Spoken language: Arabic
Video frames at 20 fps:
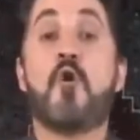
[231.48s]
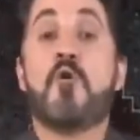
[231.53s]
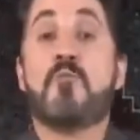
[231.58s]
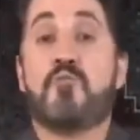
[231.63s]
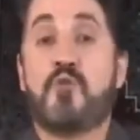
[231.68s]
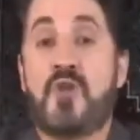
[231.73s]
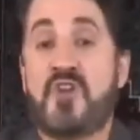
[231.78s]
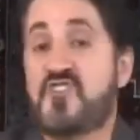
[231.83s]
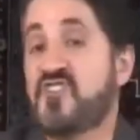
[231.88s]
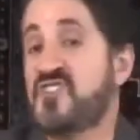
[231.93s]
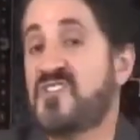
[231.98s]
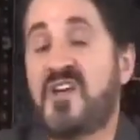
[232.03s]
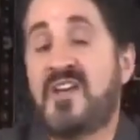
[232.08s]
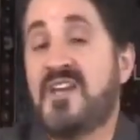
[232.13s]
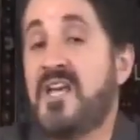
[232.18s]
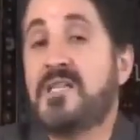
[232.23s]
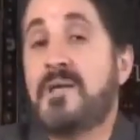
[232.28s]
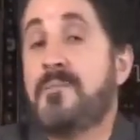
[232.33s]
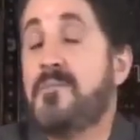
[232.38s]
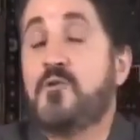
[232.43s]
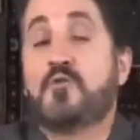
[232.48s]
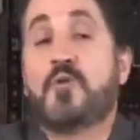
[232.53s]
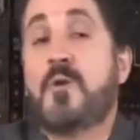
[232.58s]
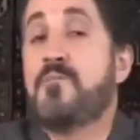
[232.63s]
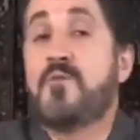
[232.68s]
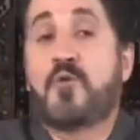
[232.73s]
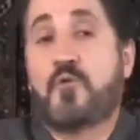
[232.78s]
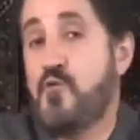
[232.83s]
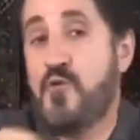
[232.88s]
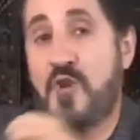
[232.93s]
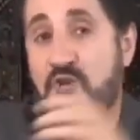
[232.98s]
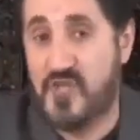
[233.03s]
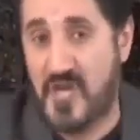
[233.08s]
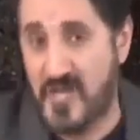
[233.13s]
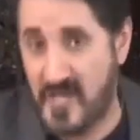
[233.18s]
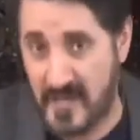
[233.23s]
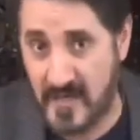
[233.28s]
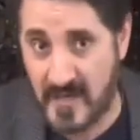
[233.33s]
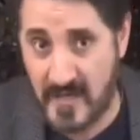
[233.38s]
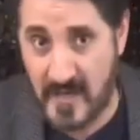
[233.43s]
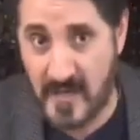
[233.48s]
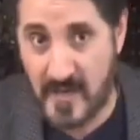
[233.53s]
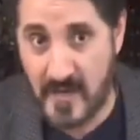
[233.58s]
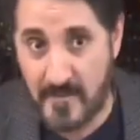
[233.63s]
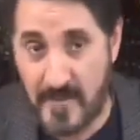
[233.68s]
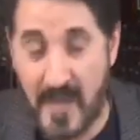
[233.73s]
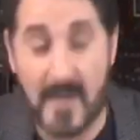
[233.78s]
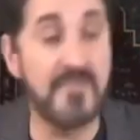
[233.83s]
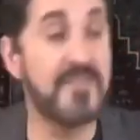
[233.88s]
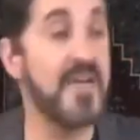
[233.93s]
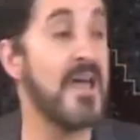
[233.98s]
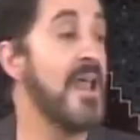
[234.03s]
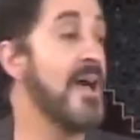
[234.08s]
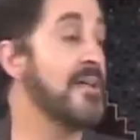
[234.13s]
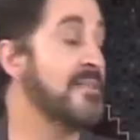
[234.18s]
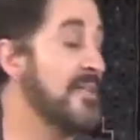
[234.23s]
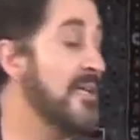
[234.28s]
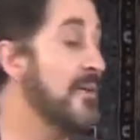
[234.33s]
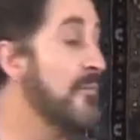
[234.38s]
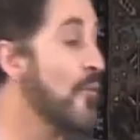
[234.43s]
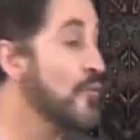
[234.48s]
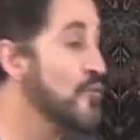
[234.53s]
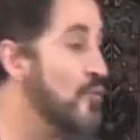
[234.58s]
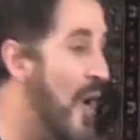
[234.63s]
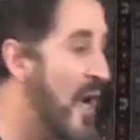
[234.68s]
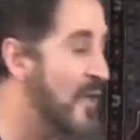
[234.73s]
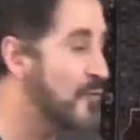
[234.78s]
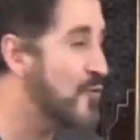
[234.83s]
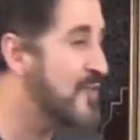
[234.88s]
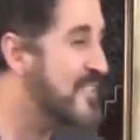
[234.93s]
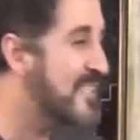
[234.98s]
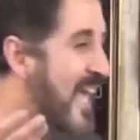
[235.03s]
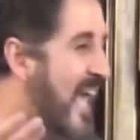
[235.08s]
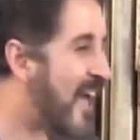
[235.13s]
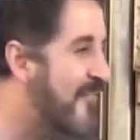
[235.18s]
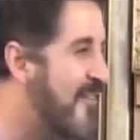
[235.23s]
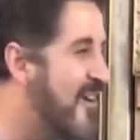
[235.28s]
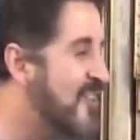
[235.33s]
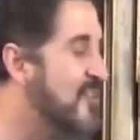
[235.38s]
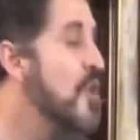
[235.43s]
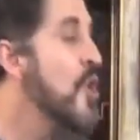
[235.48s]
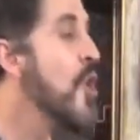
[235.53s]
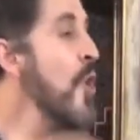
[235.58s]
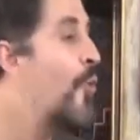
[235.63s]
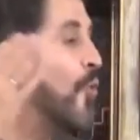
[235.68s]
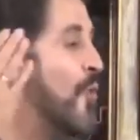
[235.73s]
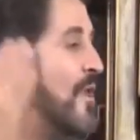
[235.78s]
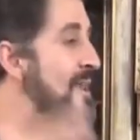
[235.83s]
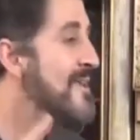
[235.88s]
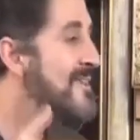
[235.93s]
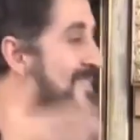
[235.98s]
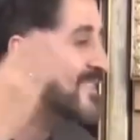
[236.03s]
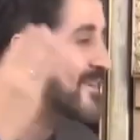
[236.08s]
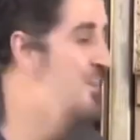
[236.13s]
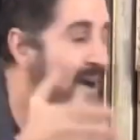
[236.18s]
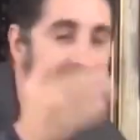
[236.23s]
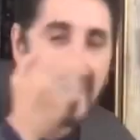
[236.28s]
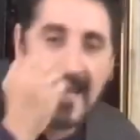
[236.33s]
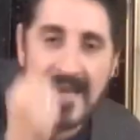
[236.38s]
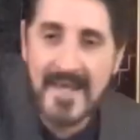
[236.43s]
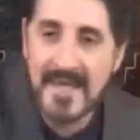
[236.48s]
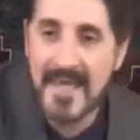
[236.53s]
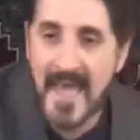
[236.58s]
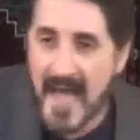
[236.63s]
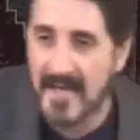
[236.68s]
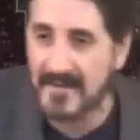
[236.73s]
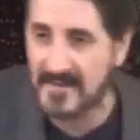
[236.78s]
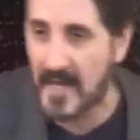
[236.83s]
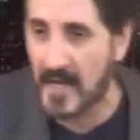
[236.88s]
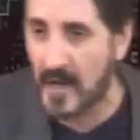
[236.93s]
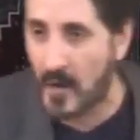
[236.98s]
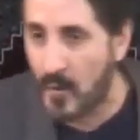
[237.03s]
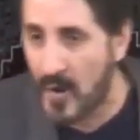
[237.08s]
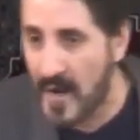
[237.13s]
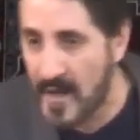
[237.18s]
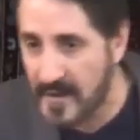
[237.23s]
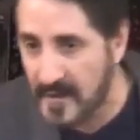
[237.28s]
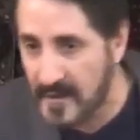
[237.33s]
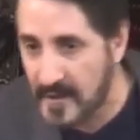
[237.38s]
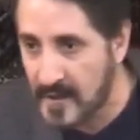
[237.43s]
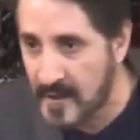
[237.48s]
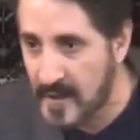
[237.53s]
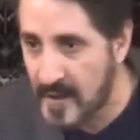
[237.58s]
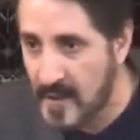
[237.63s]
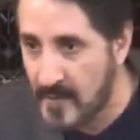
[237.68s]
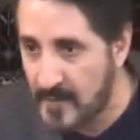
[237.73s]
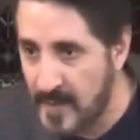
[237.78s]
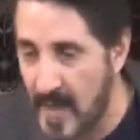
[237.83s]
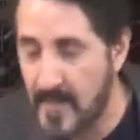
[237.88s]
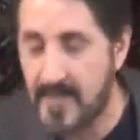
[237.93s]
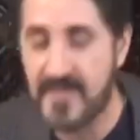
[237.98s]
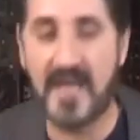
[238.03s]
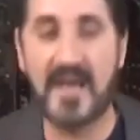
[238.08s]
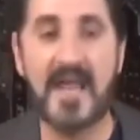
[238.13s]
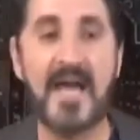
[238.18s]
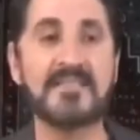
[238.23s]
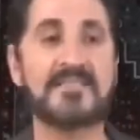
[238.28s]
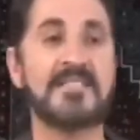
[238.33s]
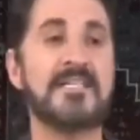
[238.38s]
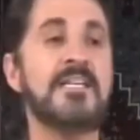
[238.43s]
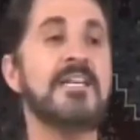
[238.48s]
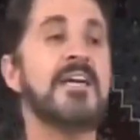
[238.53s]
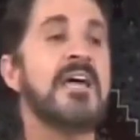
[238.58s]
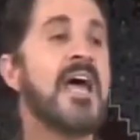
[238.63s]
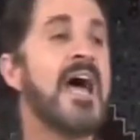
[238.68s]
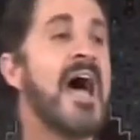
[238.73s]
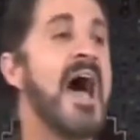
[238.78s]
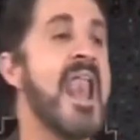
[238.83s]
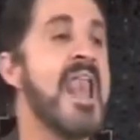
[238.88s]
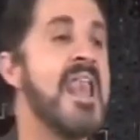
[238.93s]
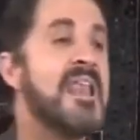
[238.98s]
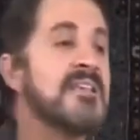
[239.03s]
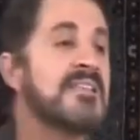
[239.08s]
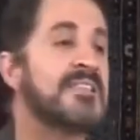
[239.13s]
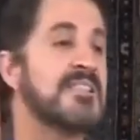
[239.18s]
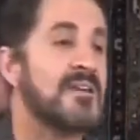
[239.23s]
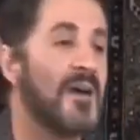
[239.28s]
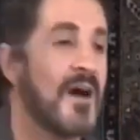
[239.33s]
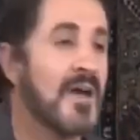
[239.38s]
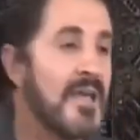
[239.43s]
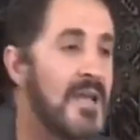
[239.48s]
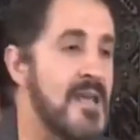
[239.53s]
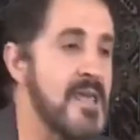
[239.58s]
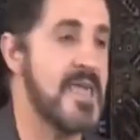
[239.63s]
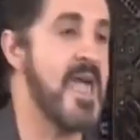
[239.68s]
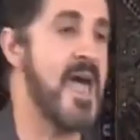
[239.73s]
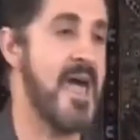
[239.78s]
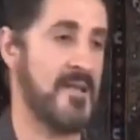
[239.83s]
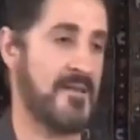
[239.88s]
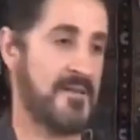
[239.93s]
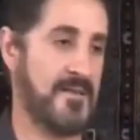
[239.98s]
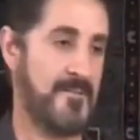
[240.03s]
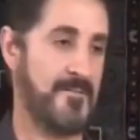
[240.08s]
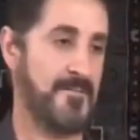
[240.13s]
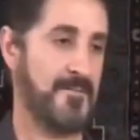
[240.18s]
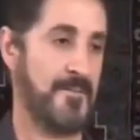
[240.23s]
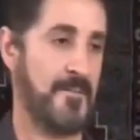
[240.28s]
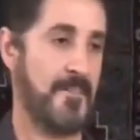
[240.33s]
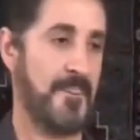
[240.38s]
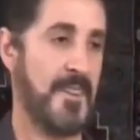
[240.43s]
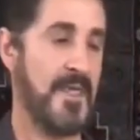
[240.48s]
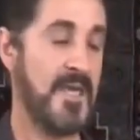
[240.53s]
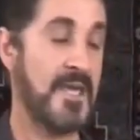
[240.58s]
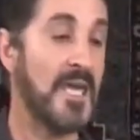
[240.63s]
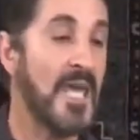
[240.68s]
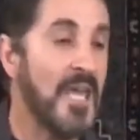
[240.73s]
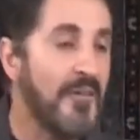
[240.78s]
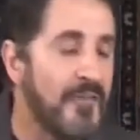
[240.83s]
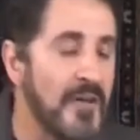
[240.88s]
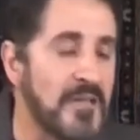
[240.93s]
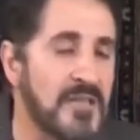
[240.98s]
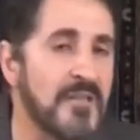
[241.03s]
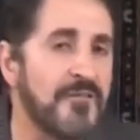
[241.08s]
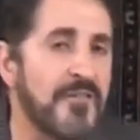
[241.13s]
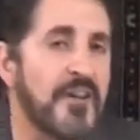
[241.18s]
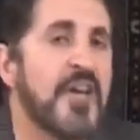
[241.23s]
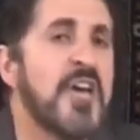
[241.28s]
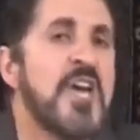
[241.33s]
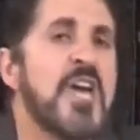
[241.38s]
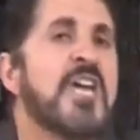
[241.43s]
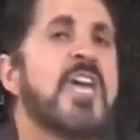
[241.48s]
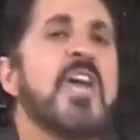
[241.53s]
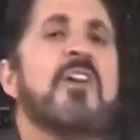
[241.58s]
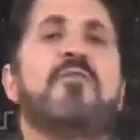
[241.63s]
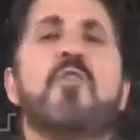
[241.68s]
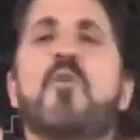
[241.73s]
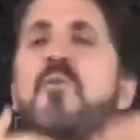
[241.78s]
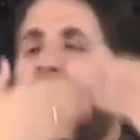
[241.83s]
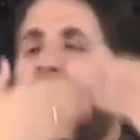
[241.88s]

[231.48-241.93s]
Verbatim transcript: قنبلة شطارية يدمر كل شيء بأمثال هذه الموضوعات والسخافات والإسرائيليات يا إخواني بأمثال هذه الإسرائيليات كيف يتفق؟ كيف